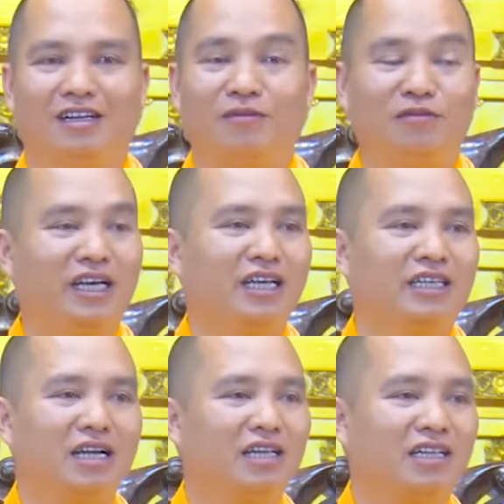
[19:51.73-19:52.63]
về
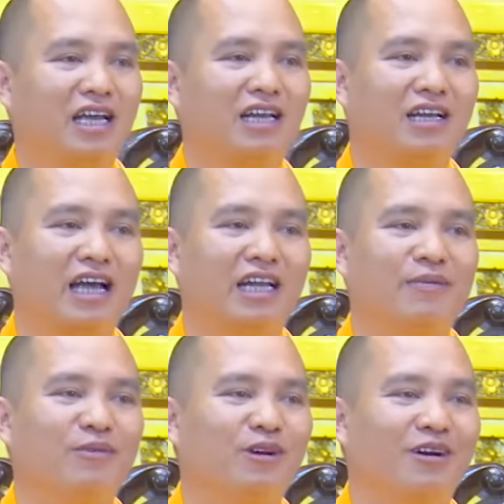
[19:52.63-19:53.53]
chắc chắn là cả
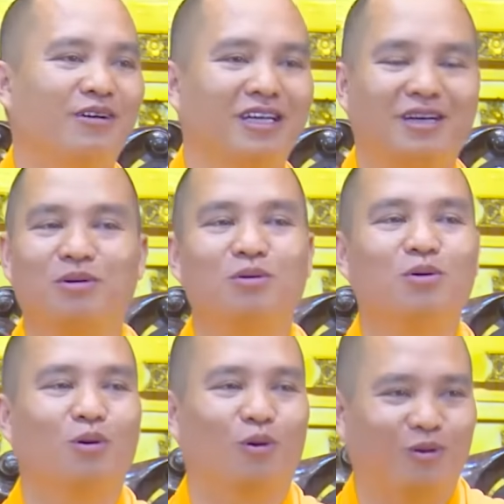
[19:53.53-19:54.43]
đêm hôm đó có khi ông không
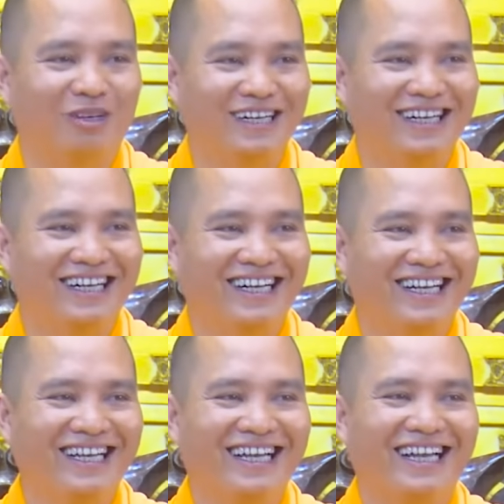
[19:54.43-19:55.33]
ngủ
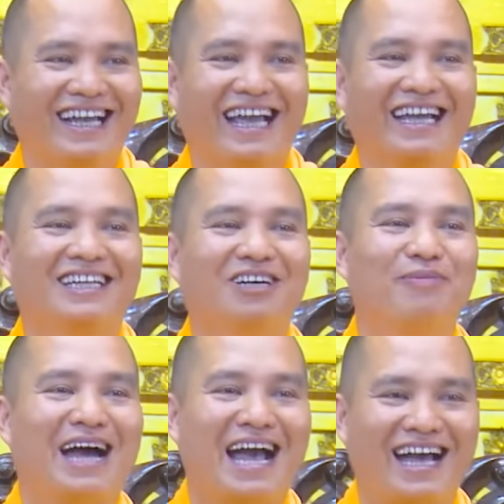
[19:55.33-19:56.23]
Ngày thứ
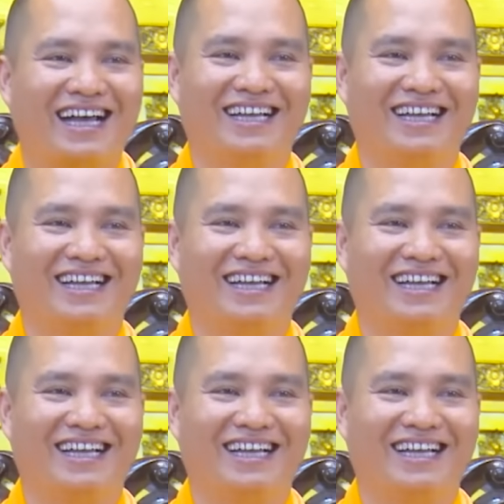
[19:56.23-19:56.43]
ba,